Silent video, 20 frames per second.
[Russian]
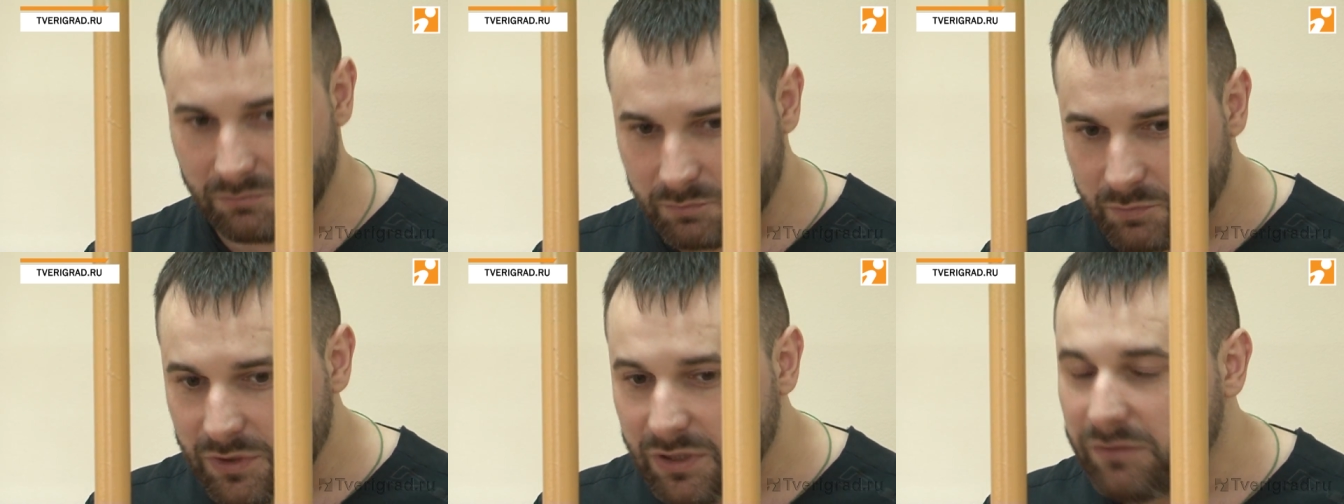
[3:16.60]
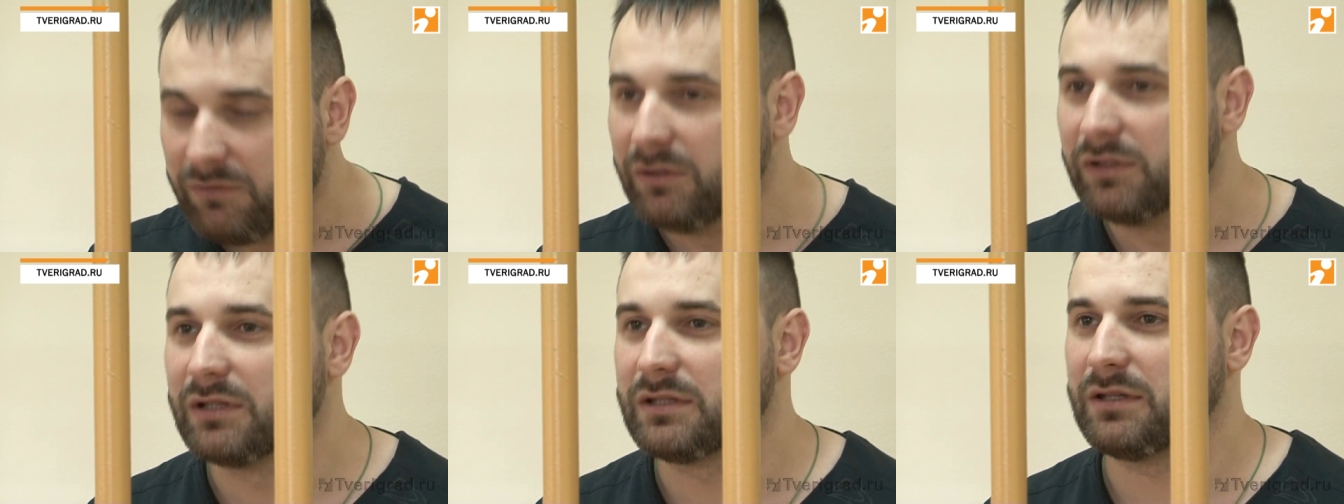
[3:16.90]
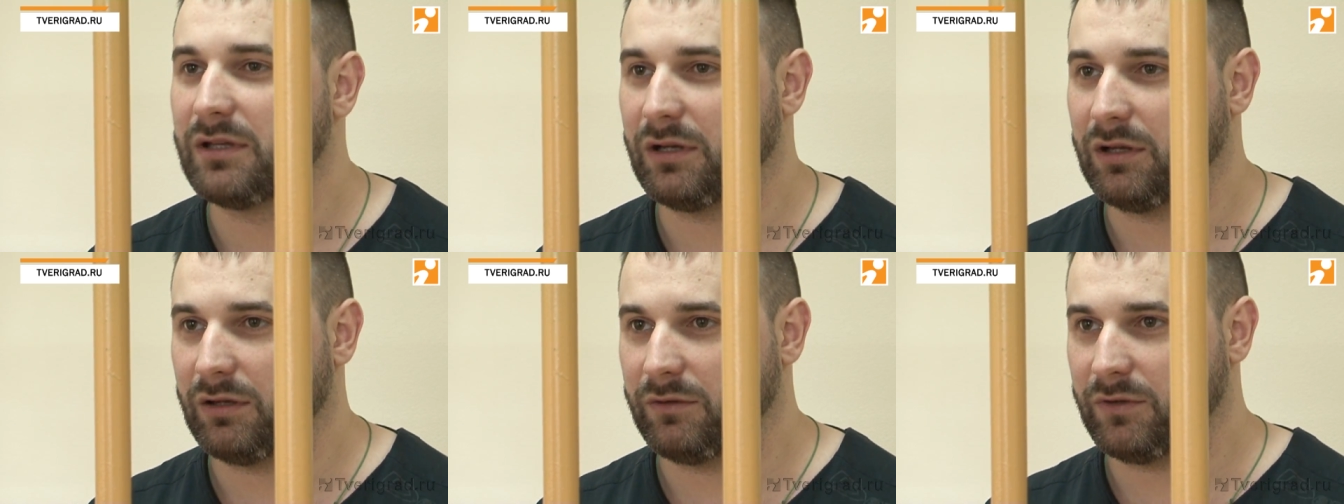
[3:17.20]
появилась
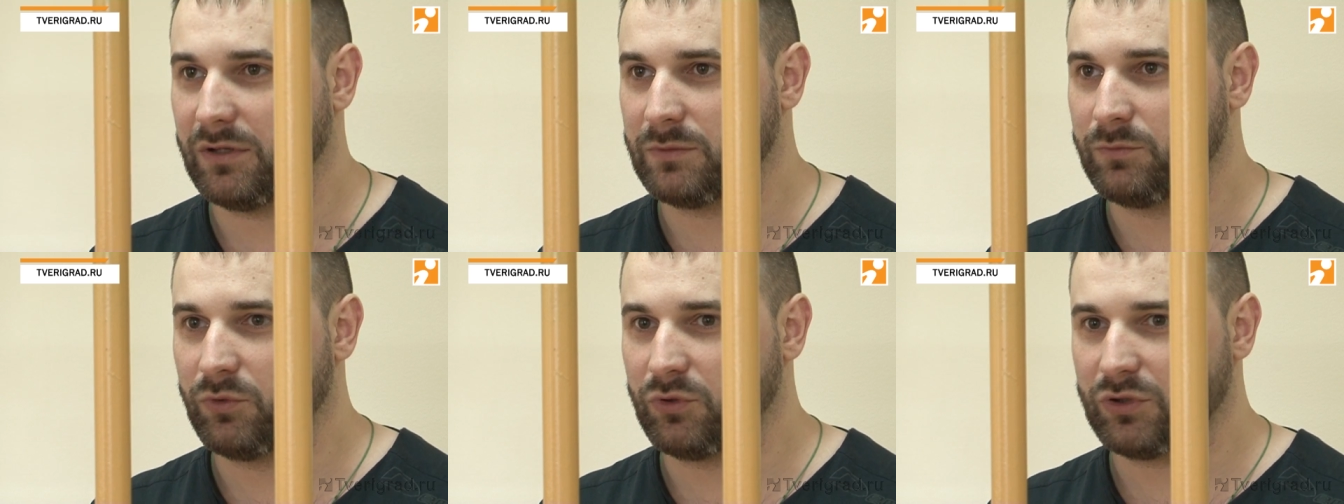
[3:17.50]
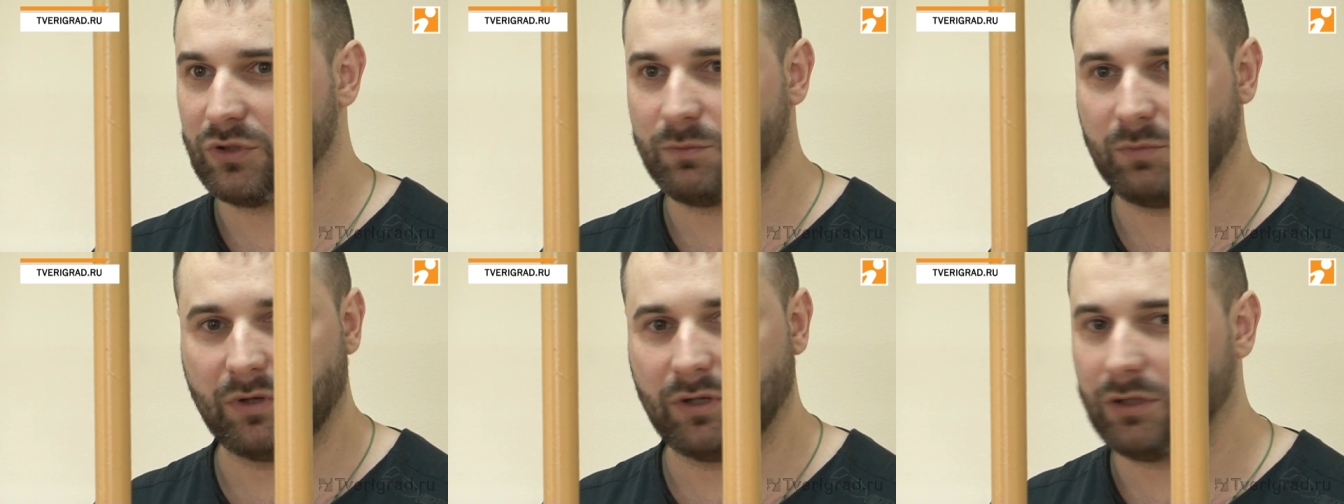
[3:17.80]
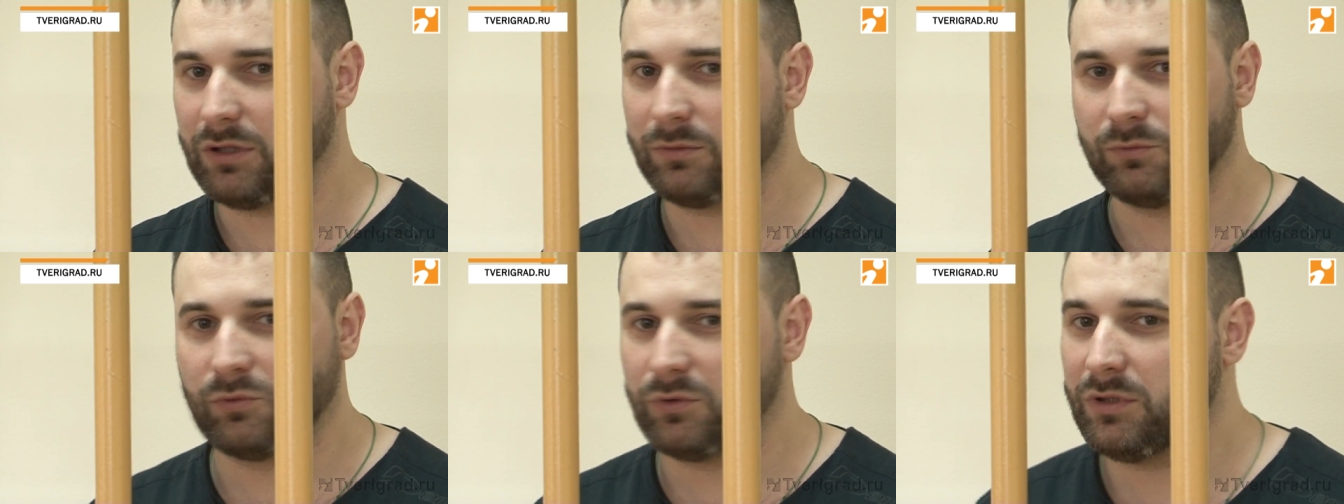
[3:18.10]
такая возможность,
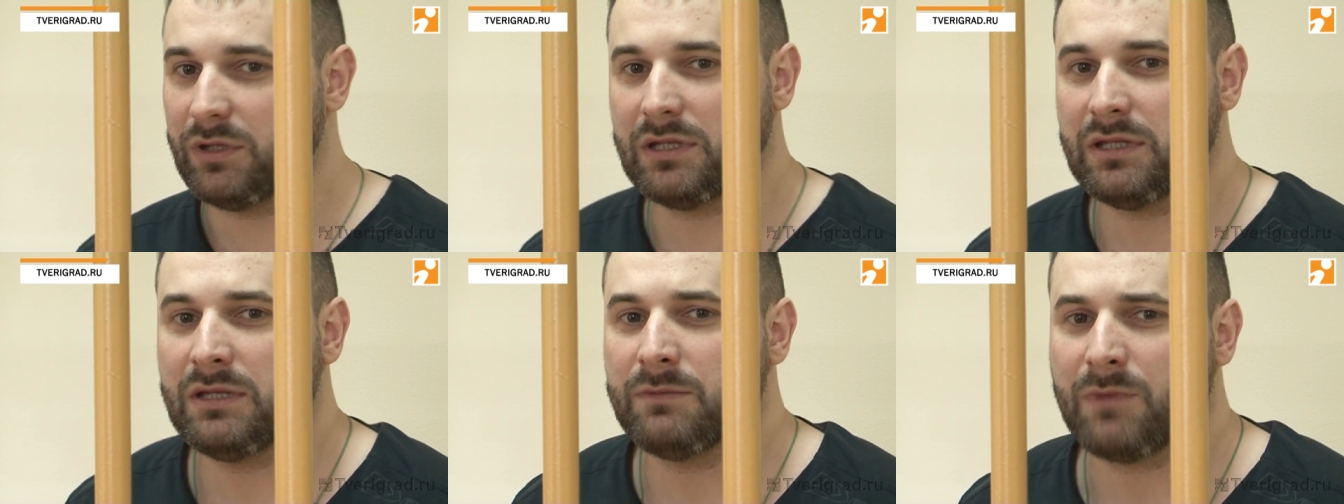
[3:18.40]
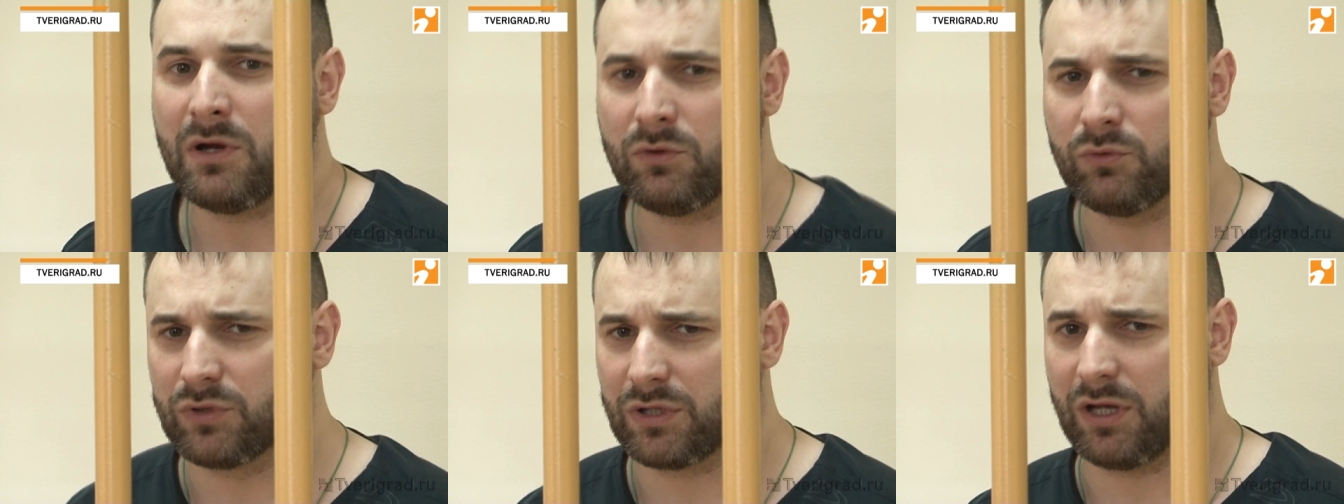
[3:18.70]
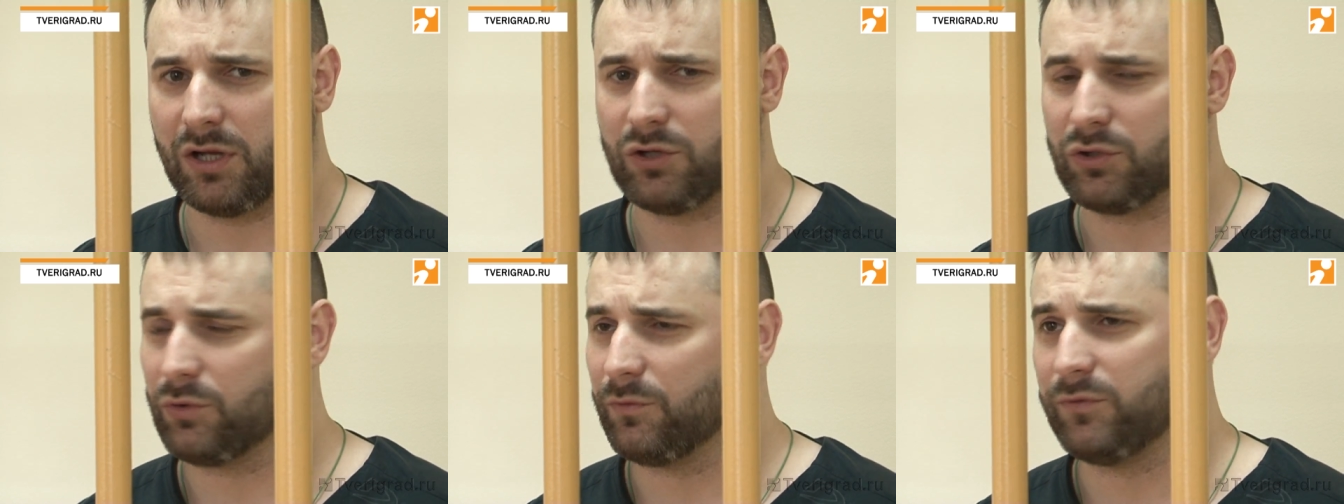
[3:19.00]
поэтому не, не могу
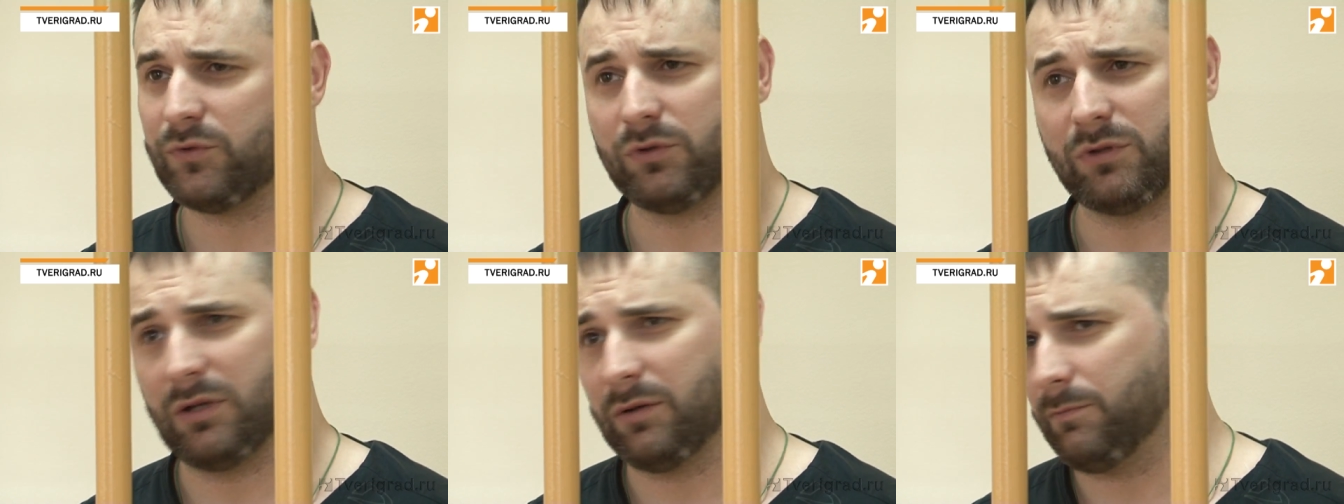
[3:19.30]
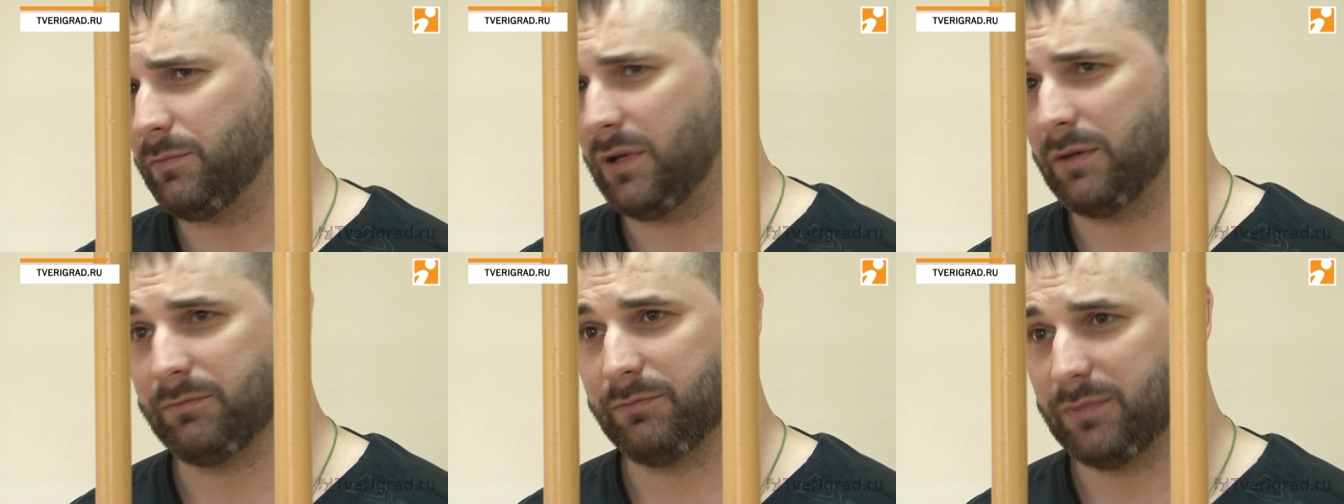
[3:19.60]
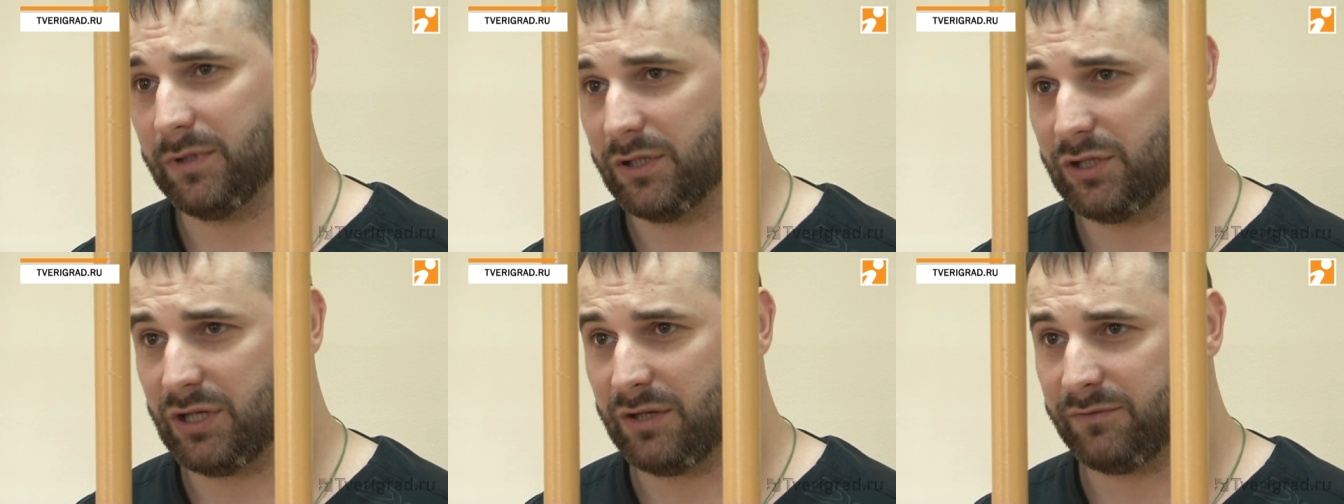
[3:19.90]
сказать, что все так прям
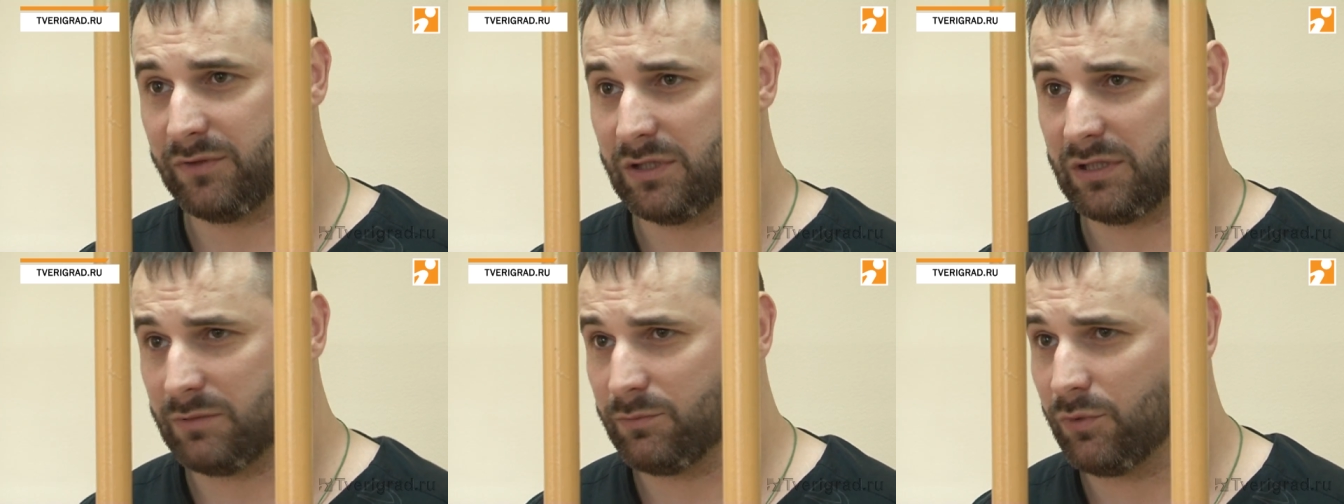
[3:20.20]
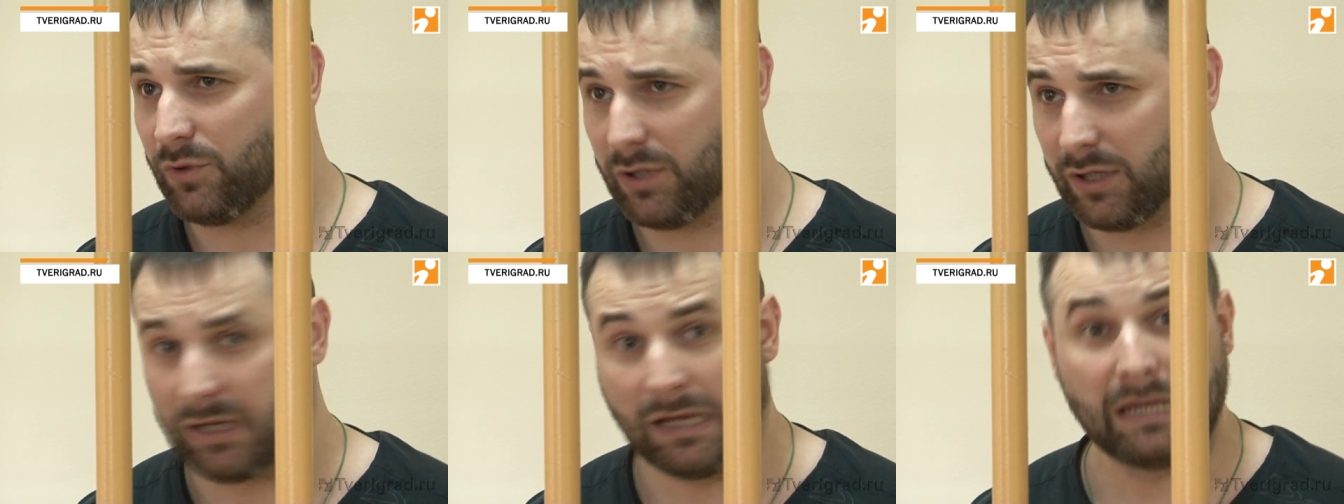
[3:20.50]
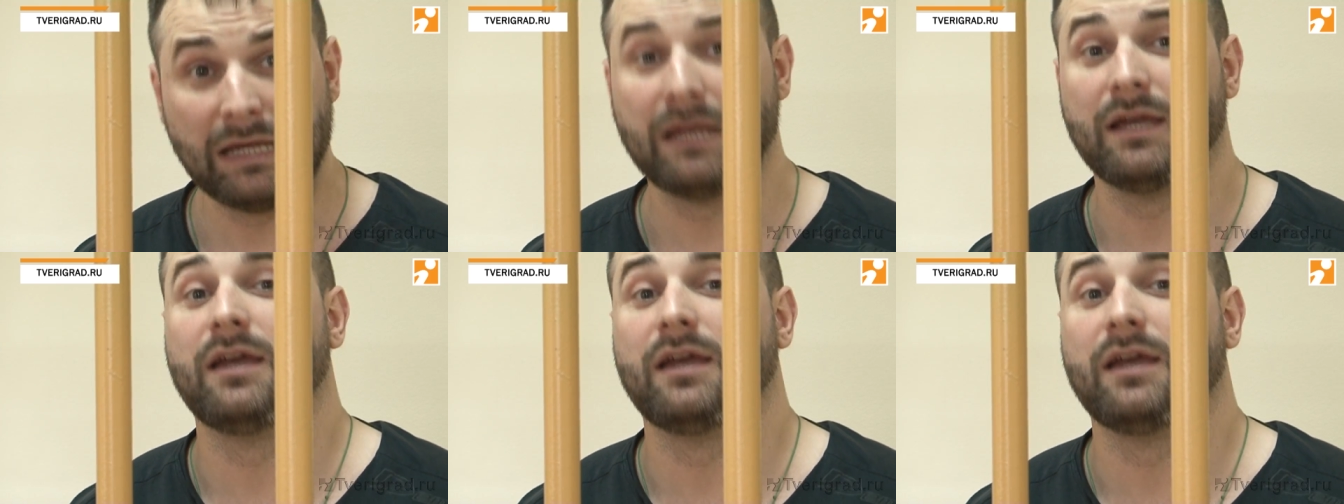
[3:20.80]
плачевно, тем более